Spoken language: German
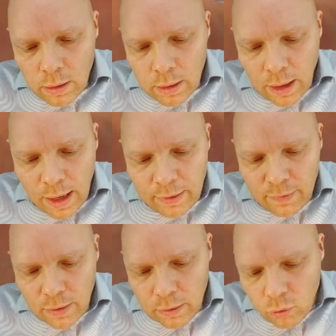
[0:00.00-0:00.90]

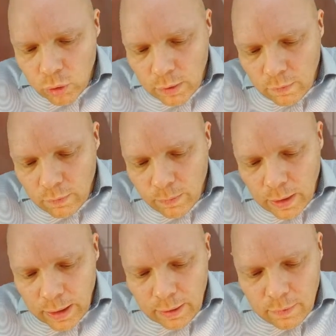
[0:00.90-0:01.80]
30 durch
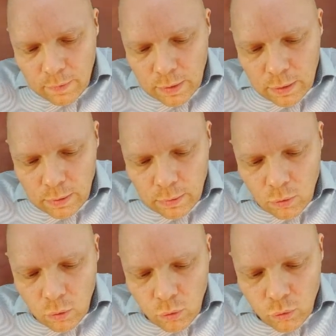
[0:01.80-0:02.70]
2 sind
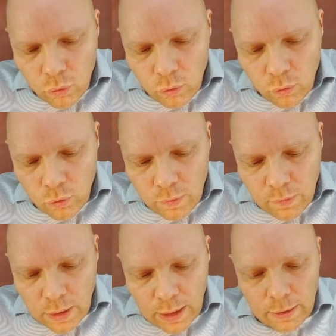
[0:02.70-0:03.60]

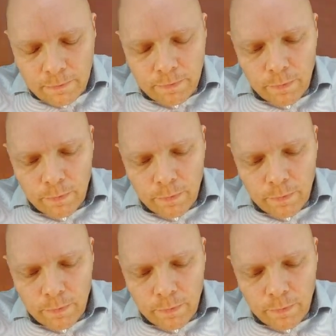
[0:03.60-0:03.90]
15.